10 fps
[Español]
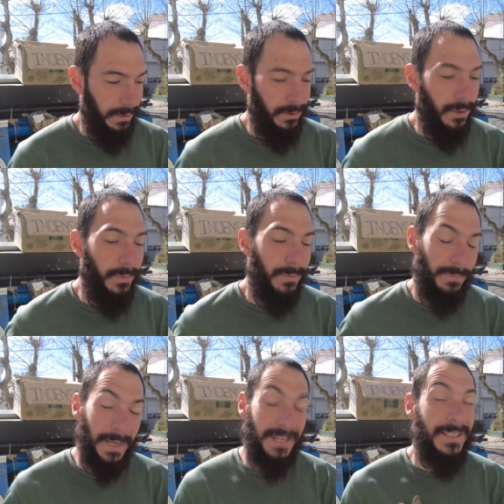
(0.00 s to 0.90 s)
Y no
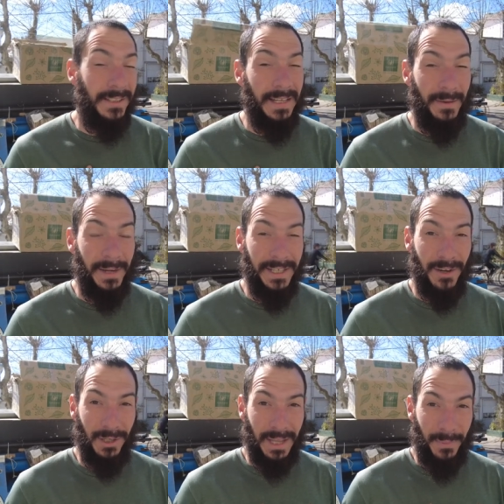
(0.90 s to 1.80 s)
me quise traer la máquina
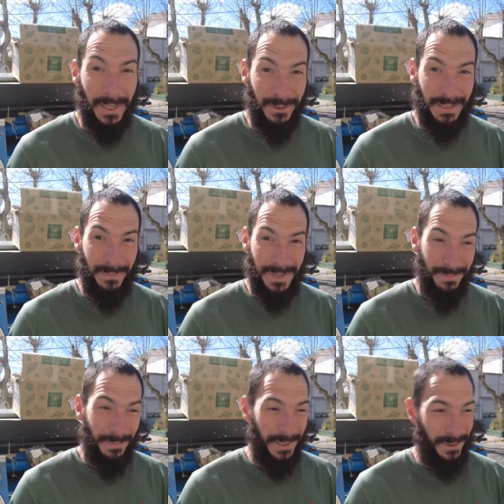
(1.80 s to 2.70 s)
a cortar pasto
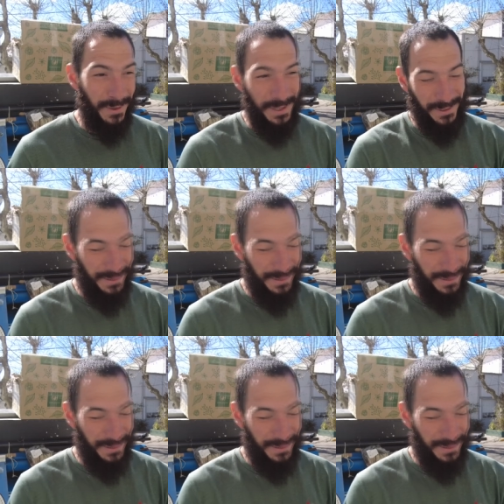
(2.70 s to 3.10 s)
también, pero bueno,